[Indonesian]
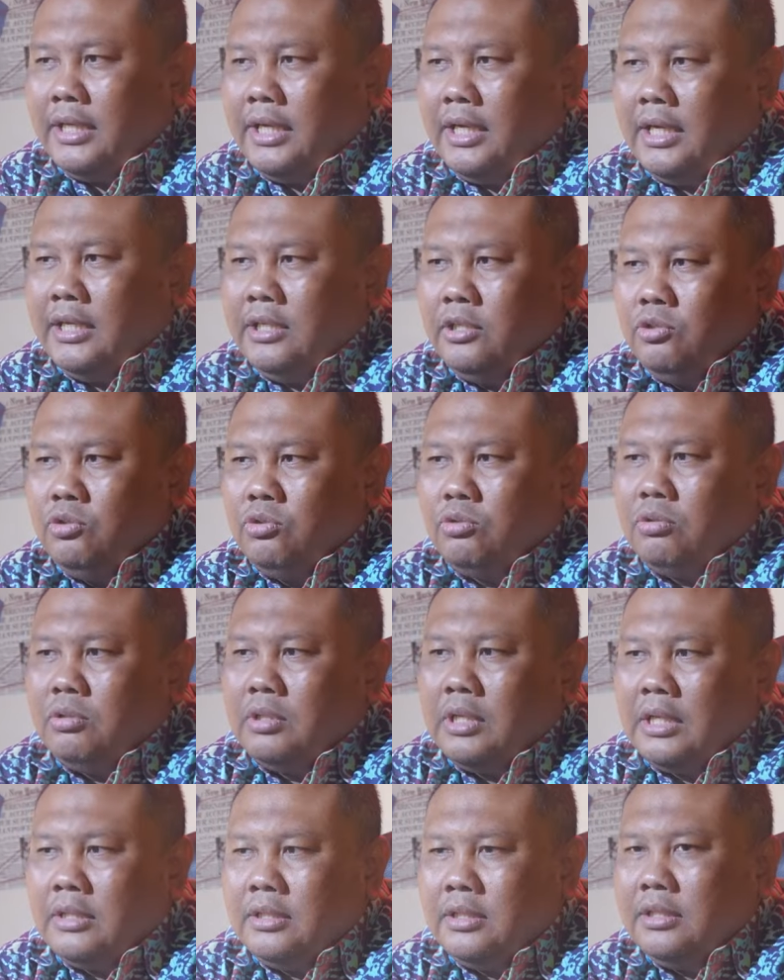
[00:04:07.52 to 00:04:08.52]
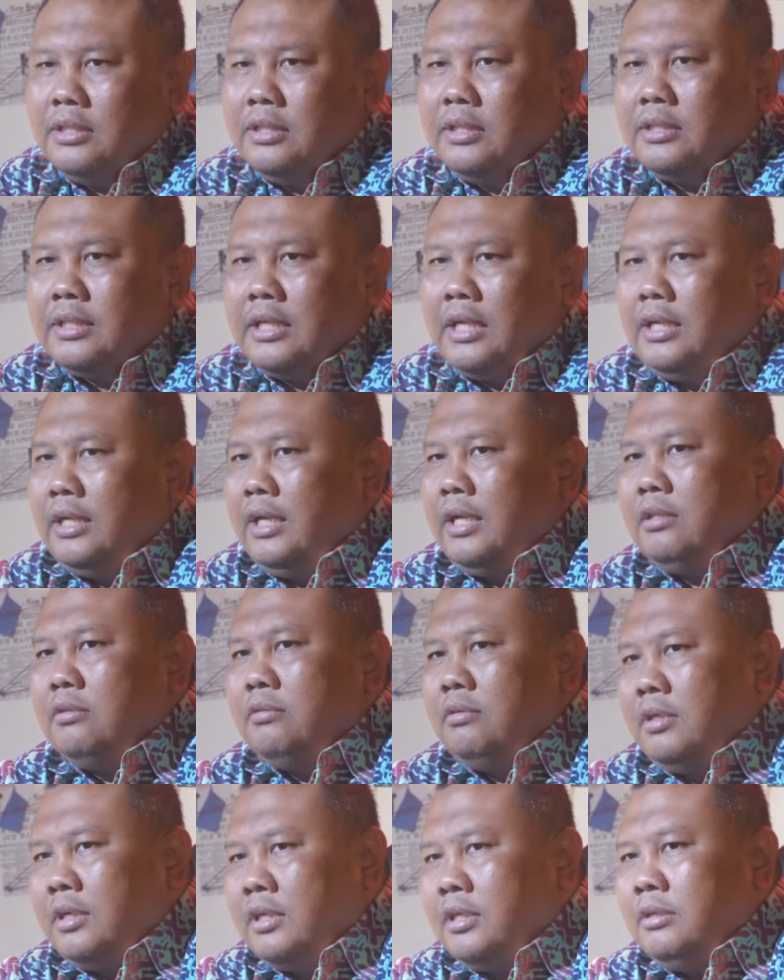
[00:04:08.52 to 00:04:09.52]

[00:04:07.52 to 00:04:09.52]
saya nggak didukung nanti kita lihat loh